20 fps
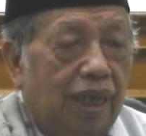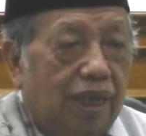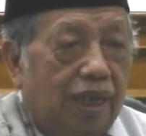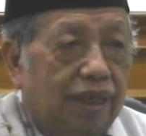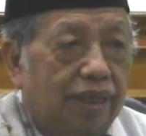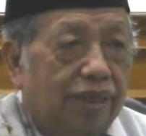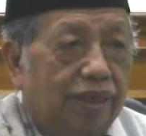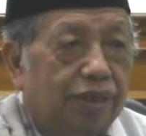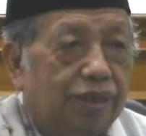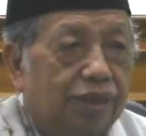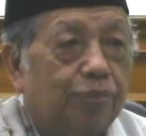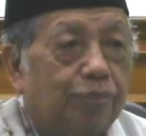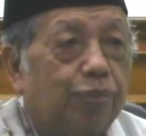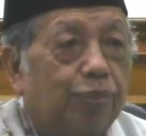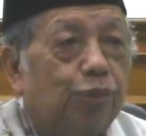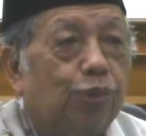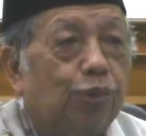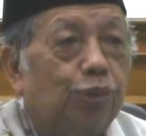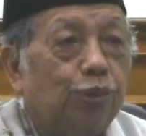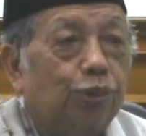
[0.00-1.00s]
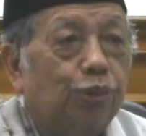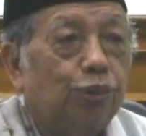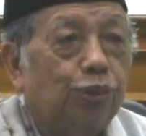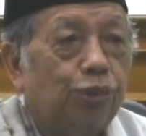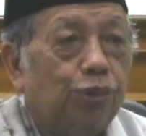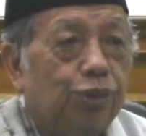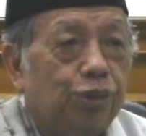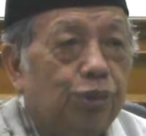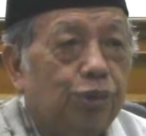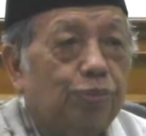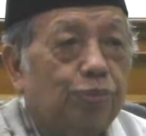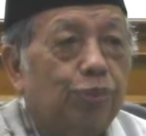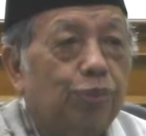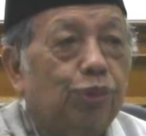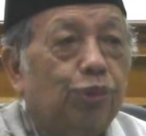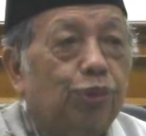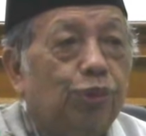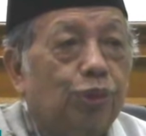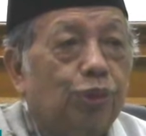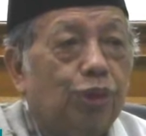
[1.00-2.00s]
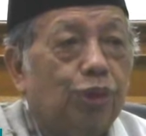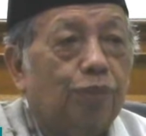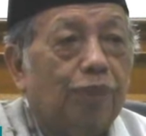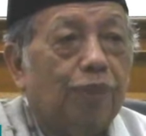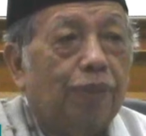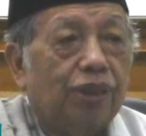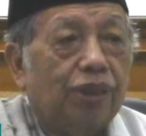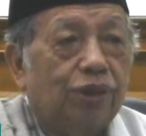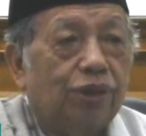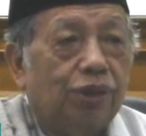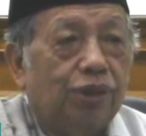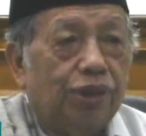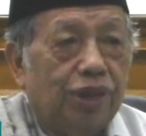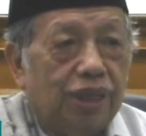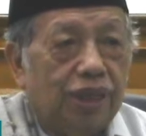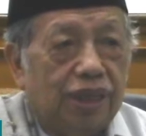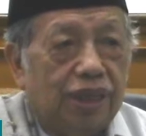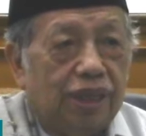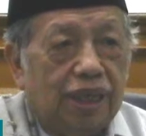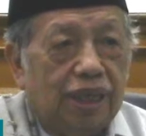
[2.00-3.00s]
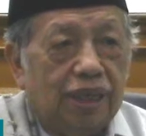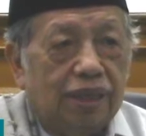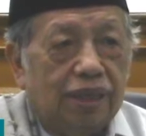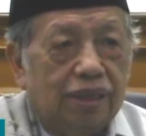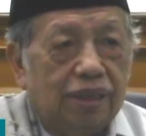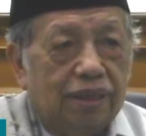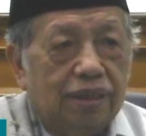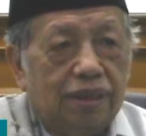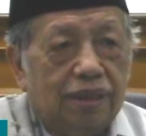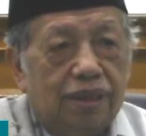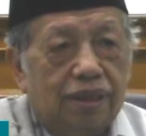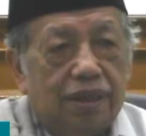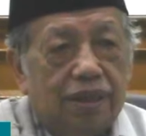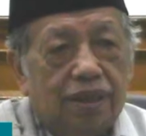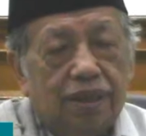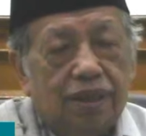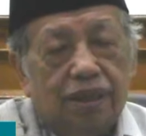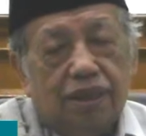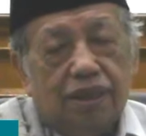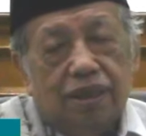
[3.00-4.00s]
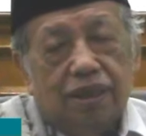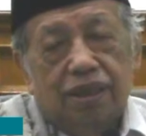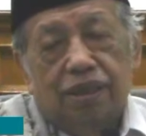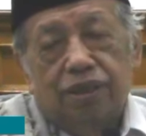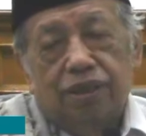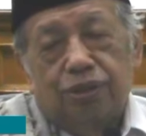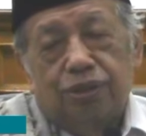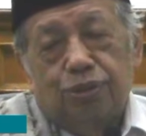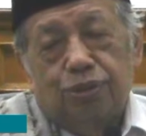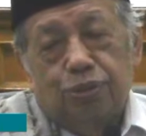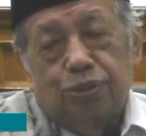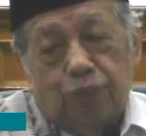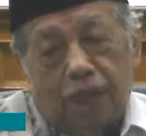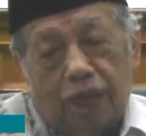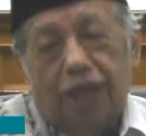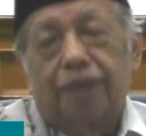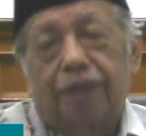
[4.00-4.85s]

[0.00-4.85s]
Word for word: hari 10 10 Ramadan yang kedua.